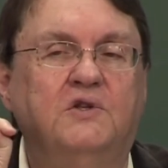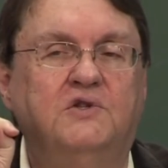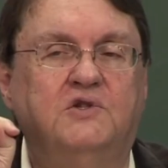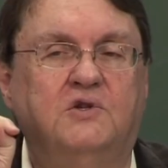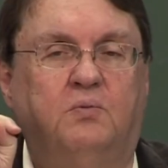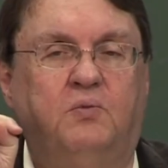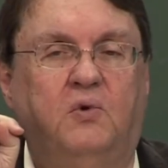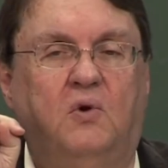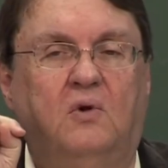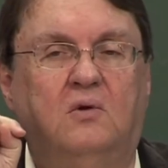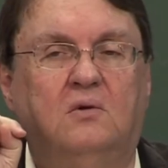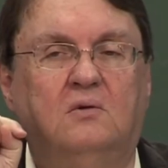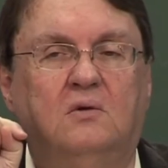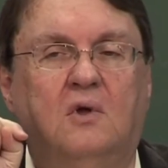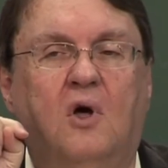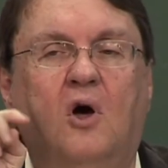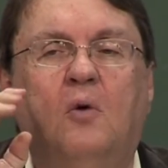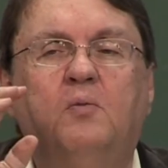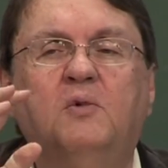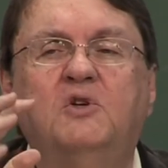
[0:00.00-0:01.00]
Он
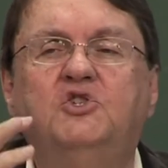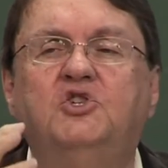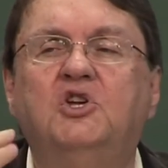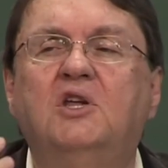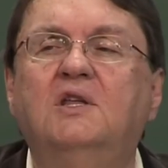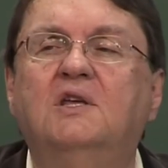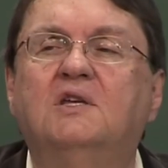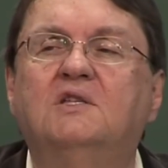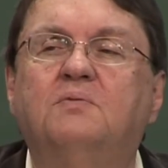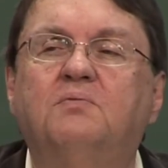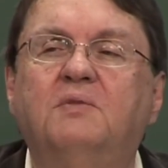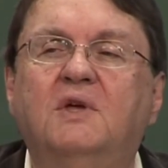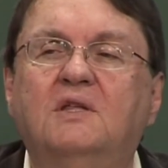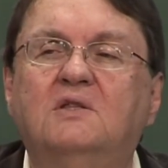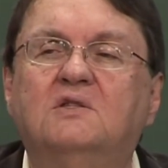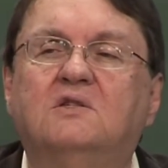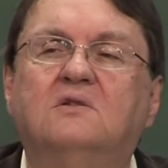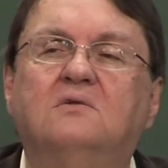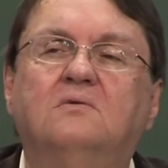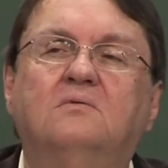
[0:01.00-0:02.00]
стал
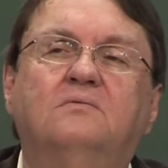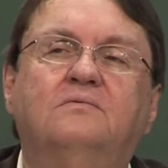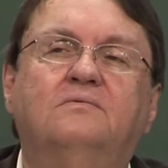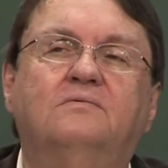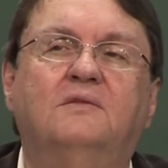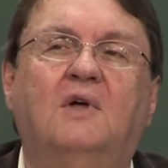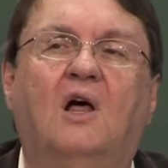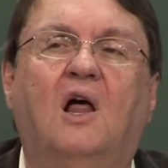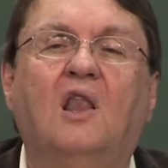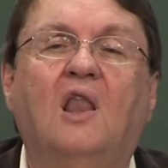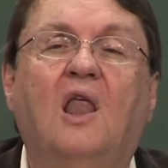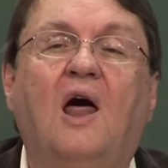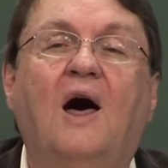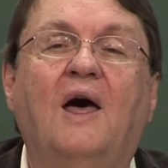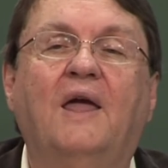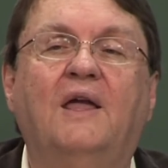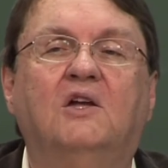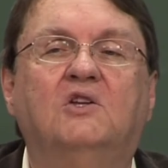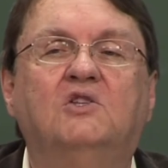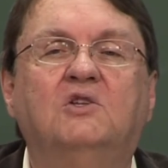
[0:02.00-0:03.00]
автором так
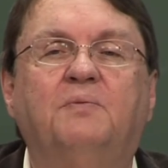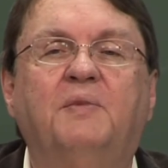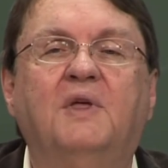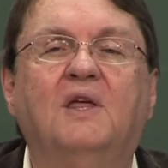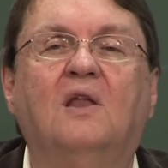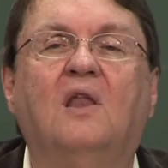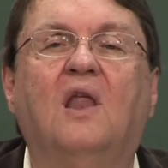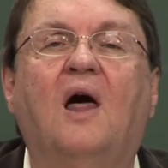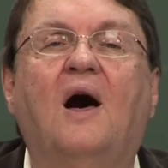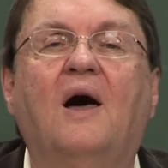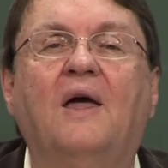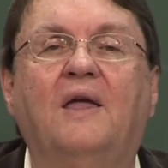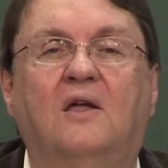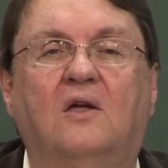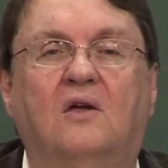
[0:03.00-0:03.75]
называемого принципа